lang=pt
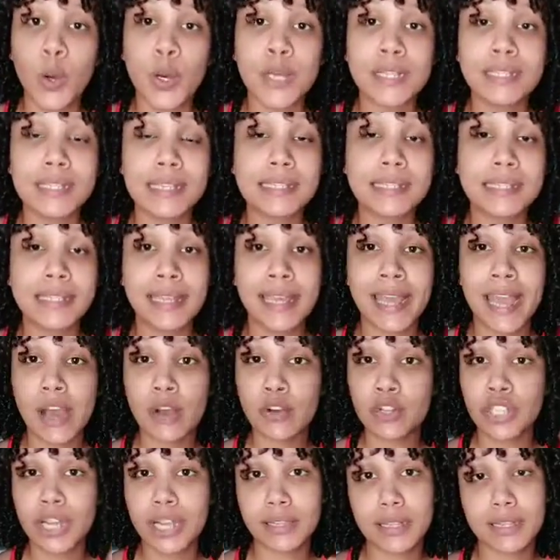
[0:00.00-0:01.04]
coisas que
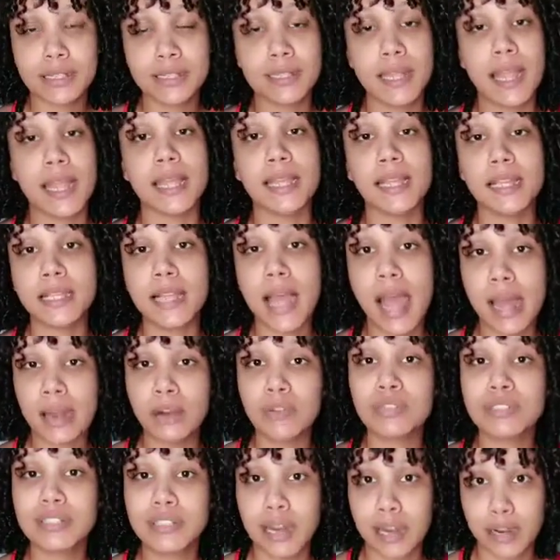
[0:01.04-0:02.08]
eu já testei que
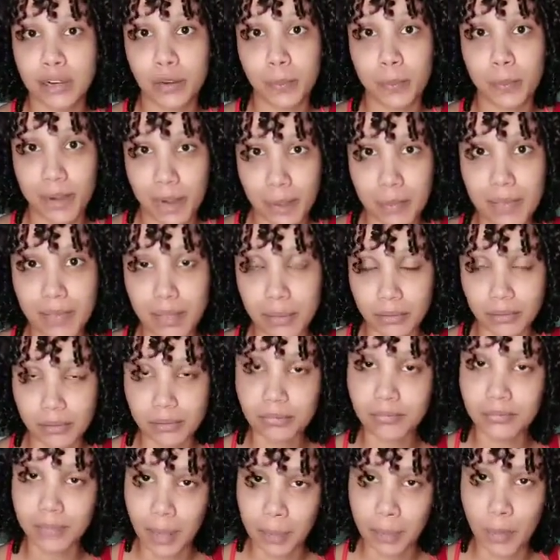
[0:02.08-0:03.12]
deram certo para mim,
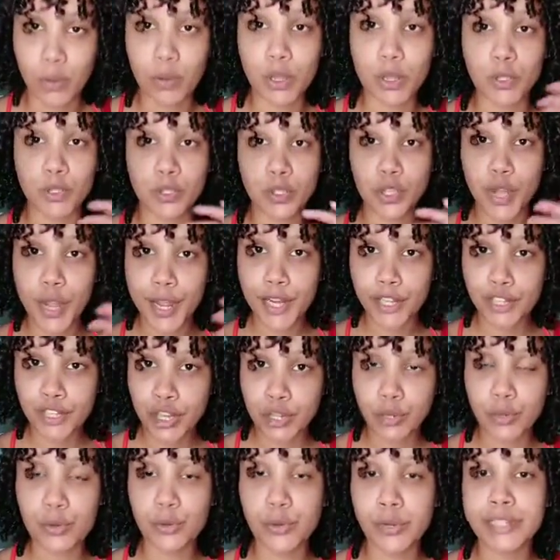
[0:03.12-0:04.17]
tá bom? Eu só
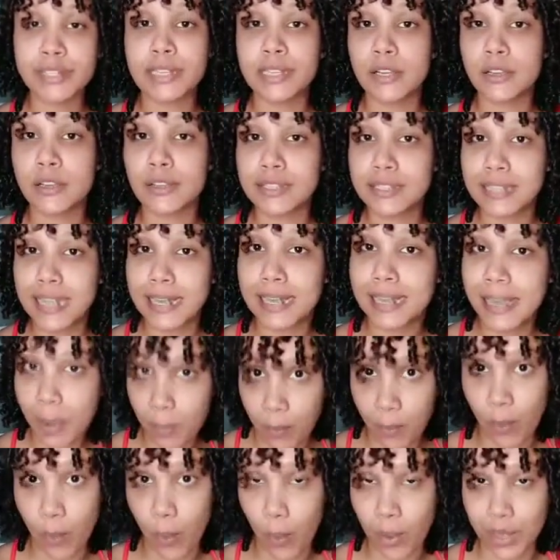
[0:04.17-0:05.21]
indico coisa que eu sei que é
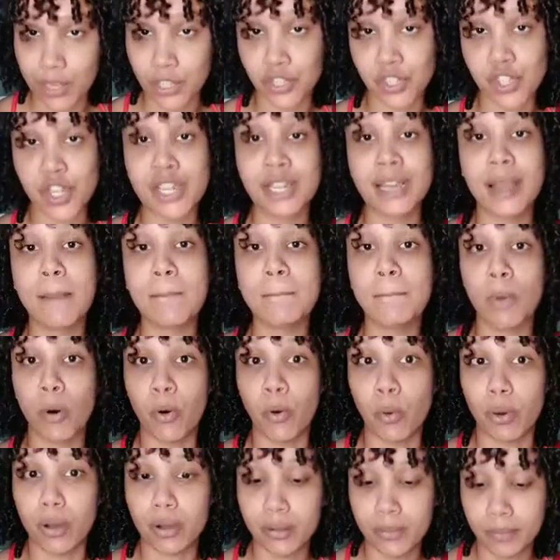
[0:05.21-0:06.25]
boa, dica
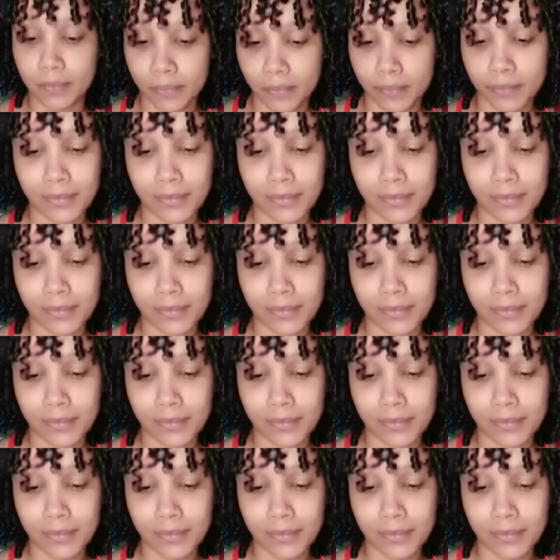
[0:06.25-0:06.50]
boa.